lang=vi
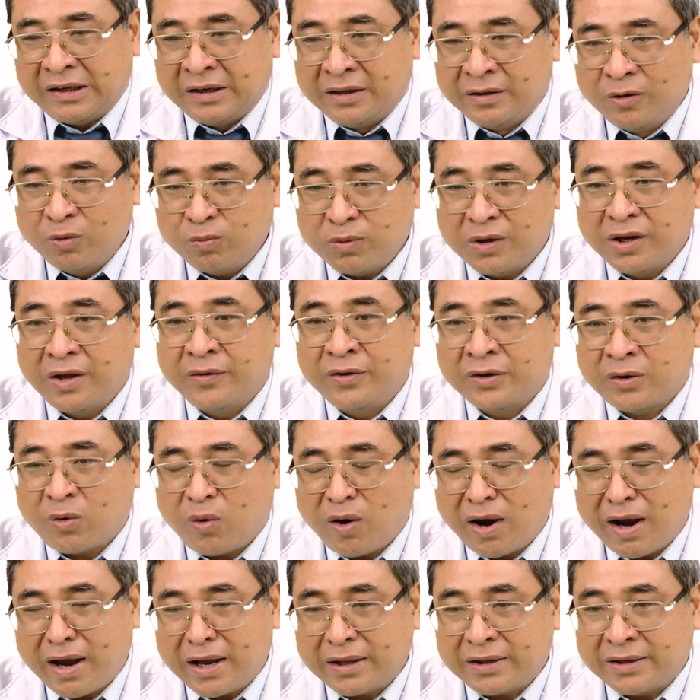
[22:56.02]
lúc lên
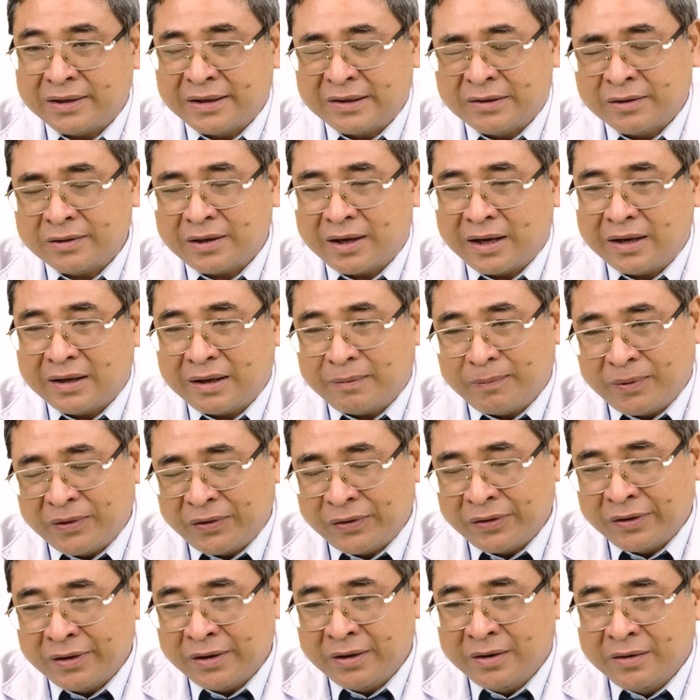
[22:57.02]
khoa thì có thể là
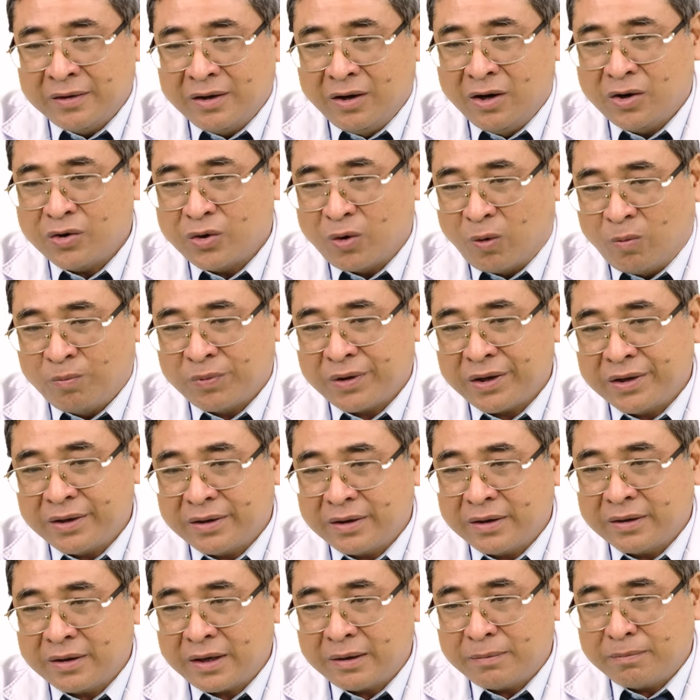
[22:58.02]
mình ứng dụng
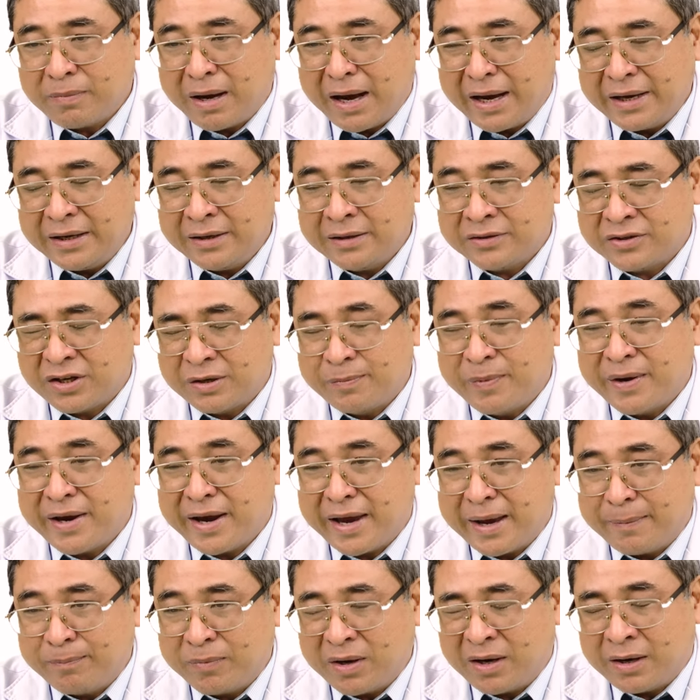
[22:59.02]
cái máy
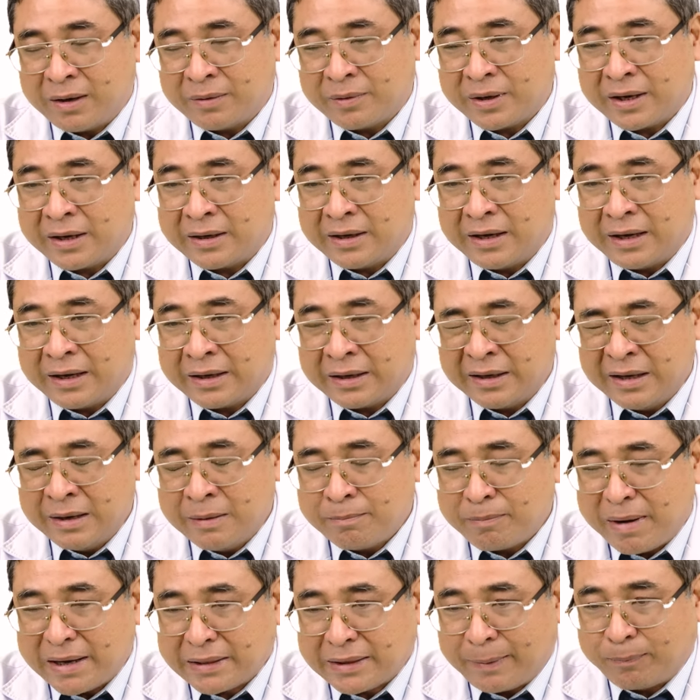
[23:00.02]
CPM, đó là
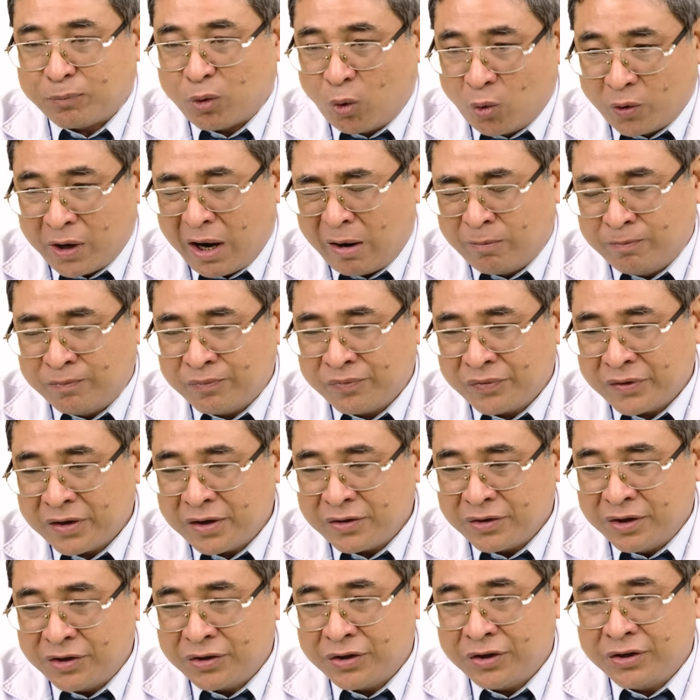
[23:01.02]
máy tập thụ động,
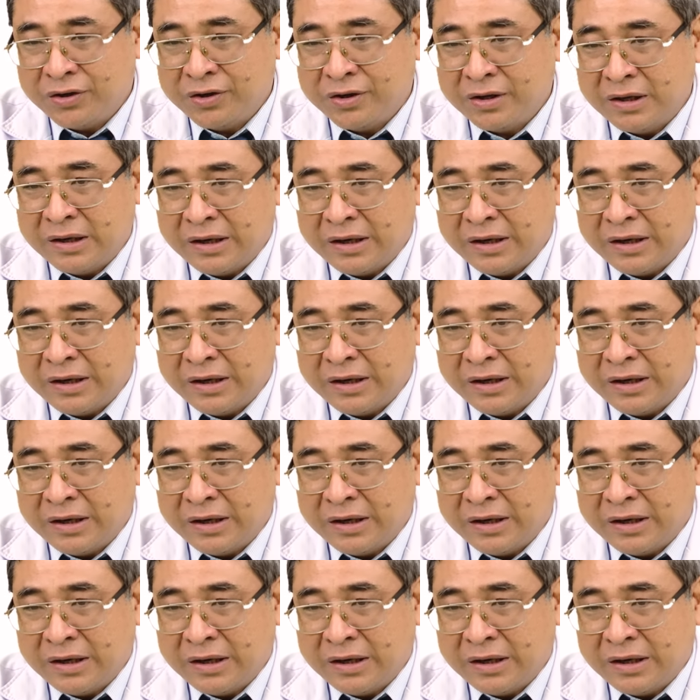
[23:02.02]
để chi